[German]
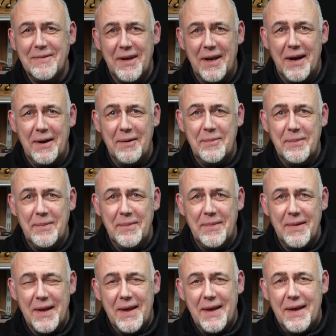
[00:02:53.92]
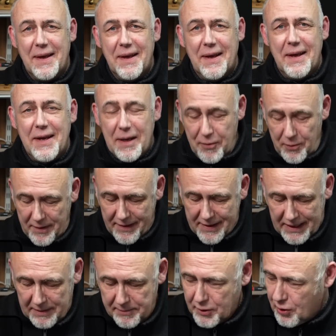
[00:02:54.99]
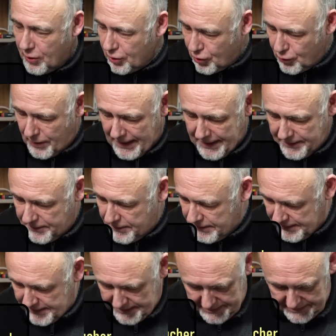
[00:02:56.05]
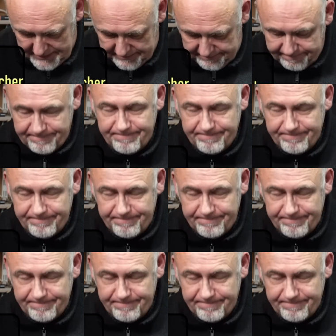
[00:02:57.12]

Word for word: ja. Ich habe übrigens keine Betonschuhe an und äh,